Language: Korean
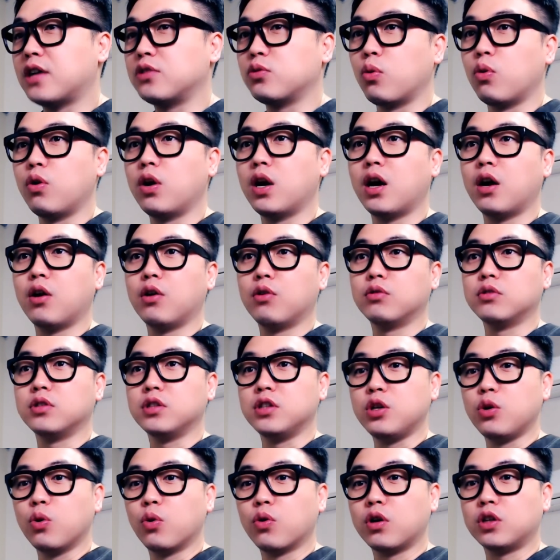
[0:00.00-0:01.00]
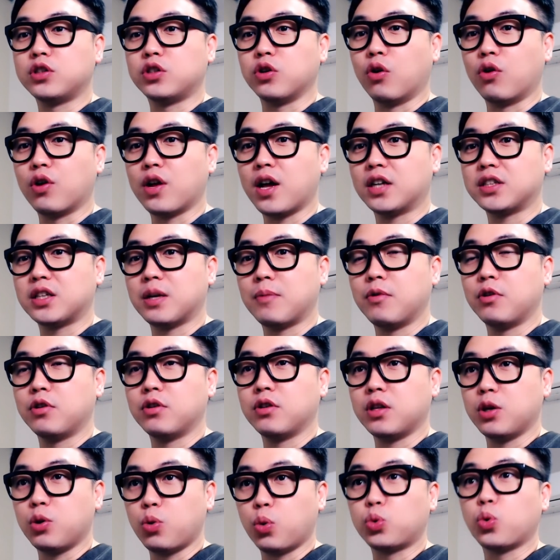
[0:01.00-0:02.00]
올라온 의혹을
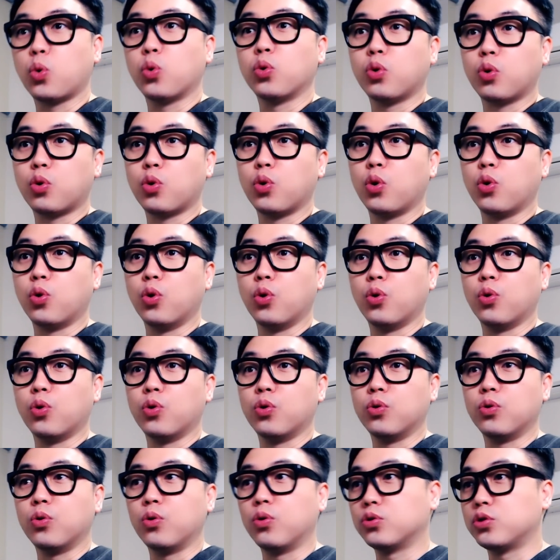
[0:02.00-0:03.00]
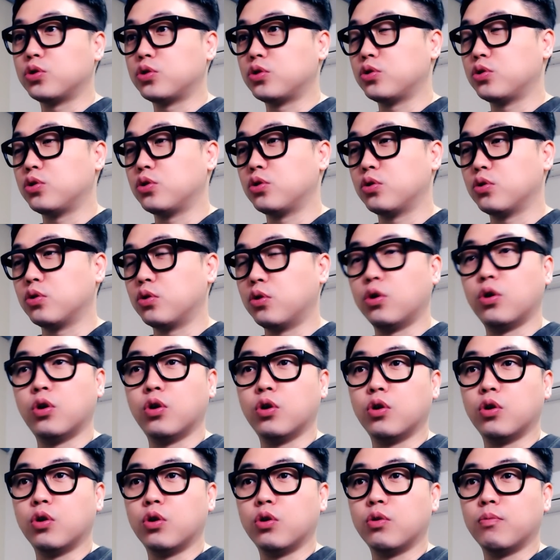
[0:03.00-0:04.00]
정리하자면 요 정도로
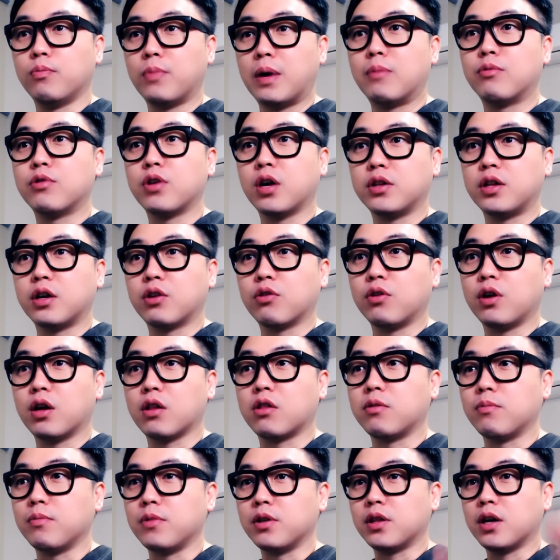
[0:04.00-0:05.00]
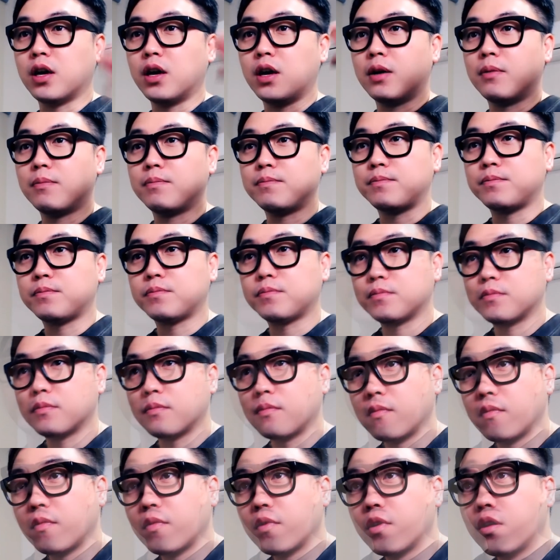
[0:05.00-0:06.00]
어 마무리가 될 것 같습니다
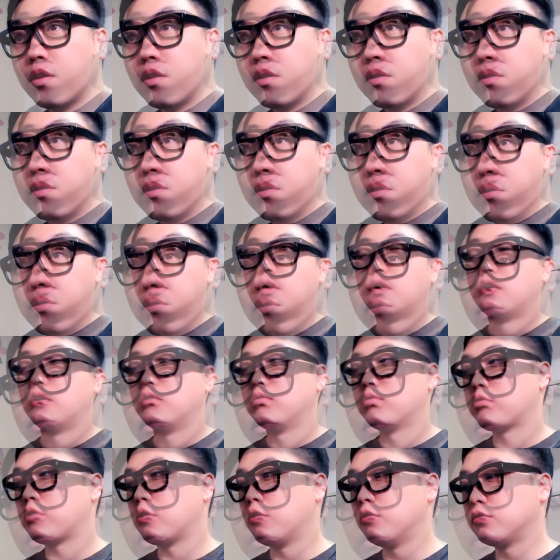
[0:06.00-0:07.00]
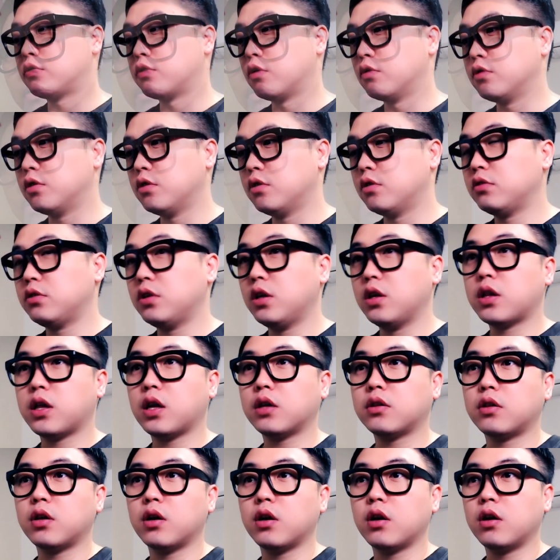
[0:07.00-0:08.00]
어, 우선 저는 이
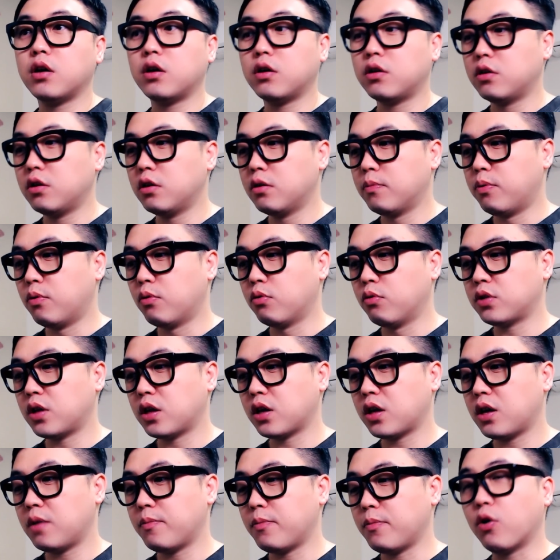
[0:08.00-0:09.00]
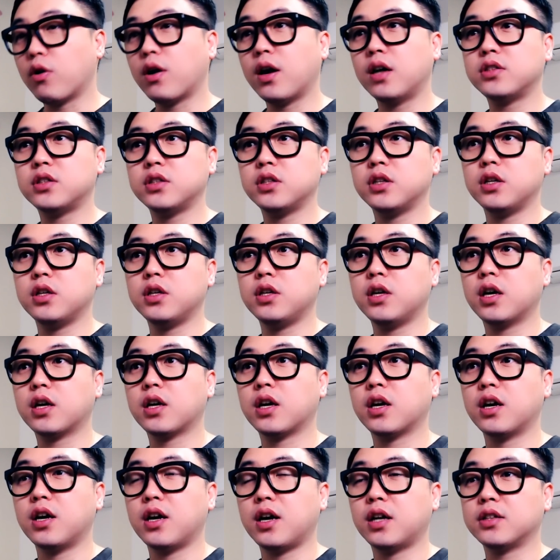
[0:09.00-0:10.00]
사태를 보고 나니까 몇 가지
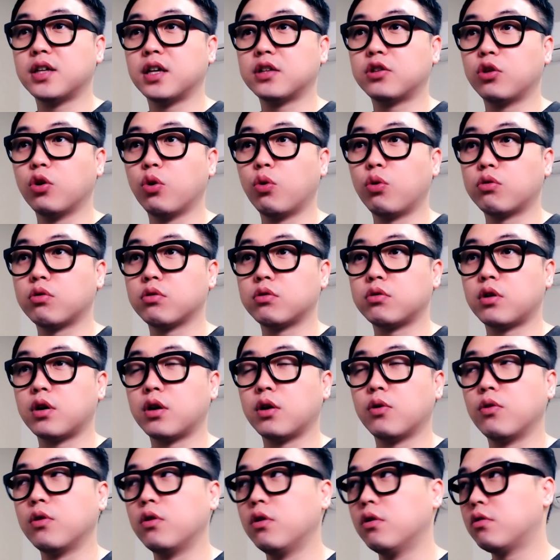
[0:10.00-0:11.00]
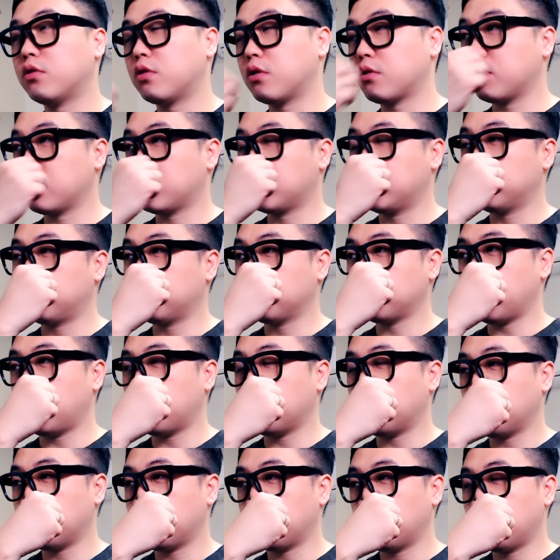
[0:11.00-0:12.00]
이야기가 하나 떠오르더라고요. 그래서 그 중에
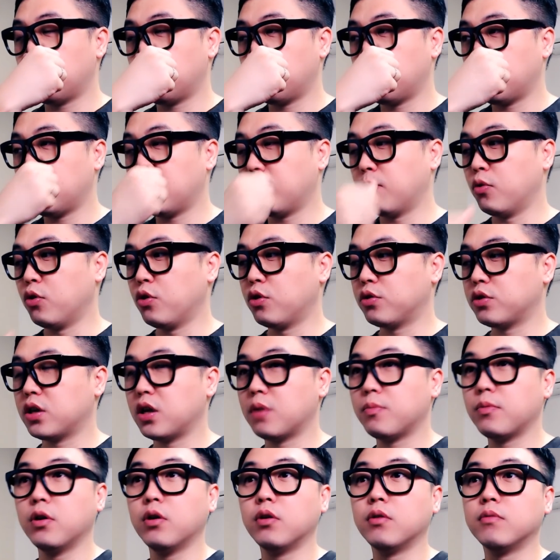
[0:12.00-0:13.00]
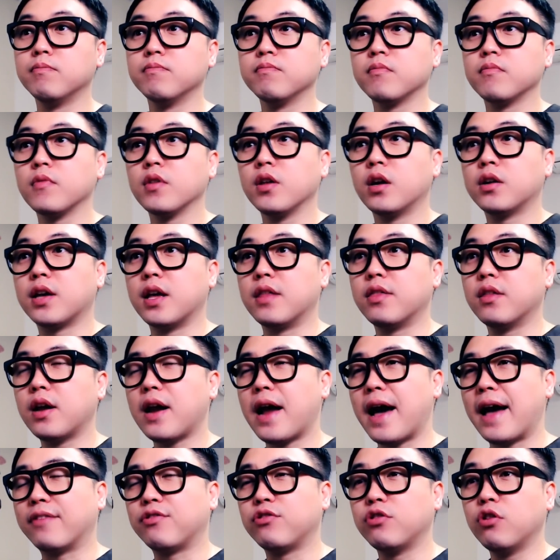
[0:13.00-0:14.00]
하나가 뭐였냐면, 옛날에
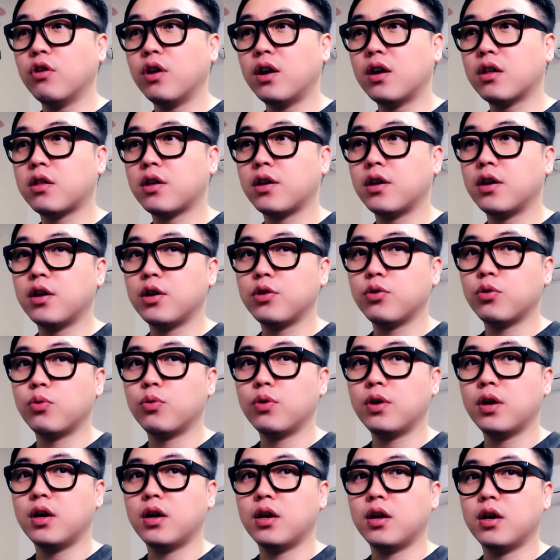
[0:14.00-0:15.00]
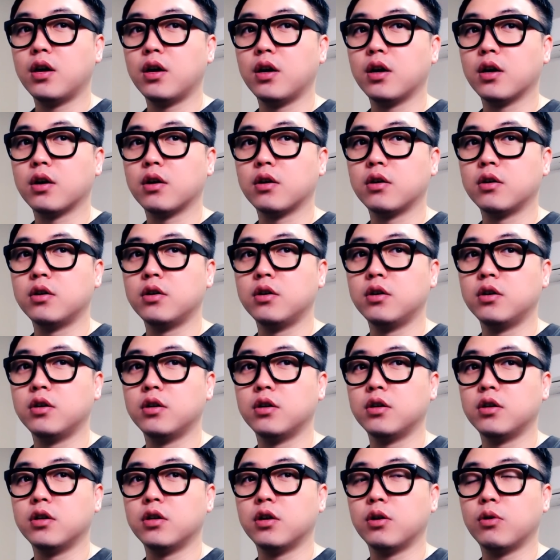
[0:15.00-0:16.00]
안녕하세요에,
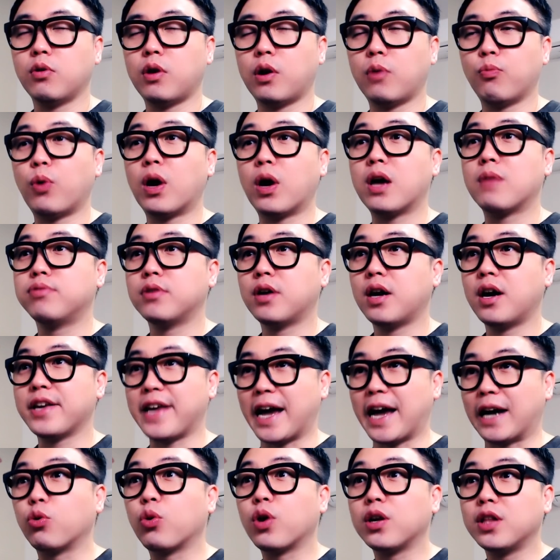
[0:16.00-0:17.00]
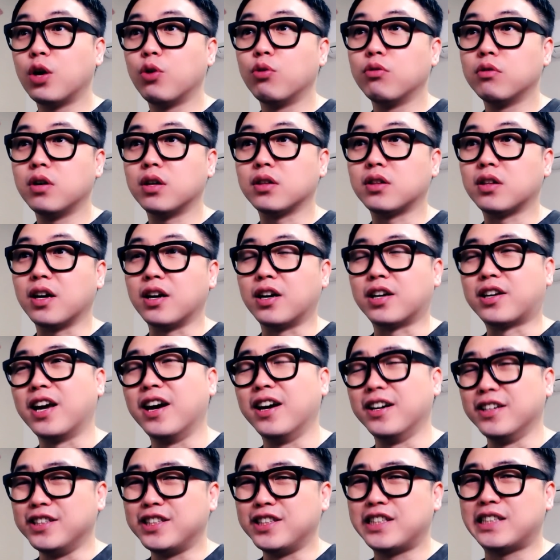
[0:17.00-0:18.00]
그, 와이프가 야동이 나온 것 같다. 이렇게
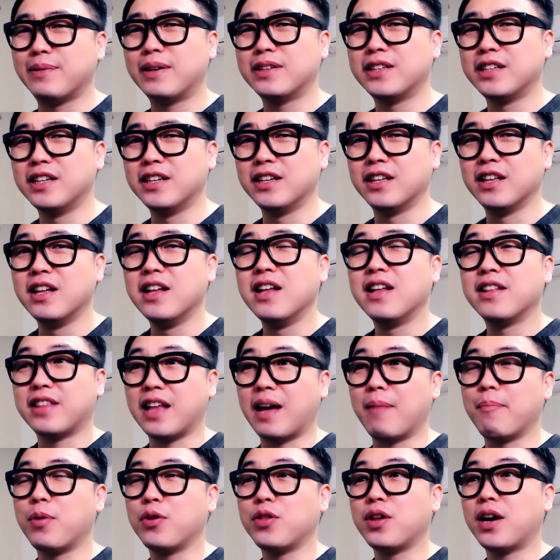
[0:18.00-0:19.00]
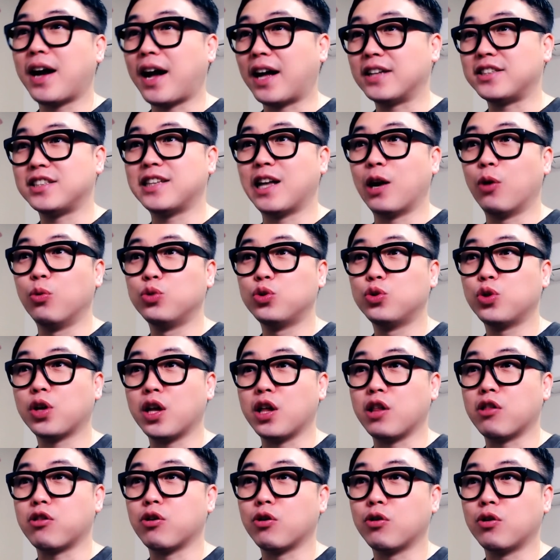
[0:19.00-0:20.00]
의심하는 남편이랑 같이 나온 적이
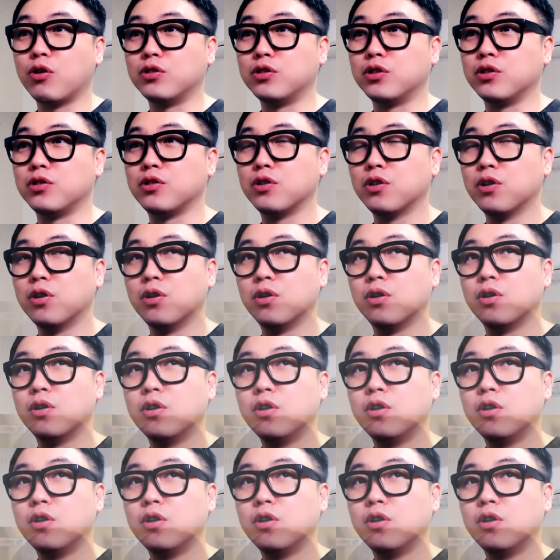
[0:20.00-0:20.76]
있었거든요.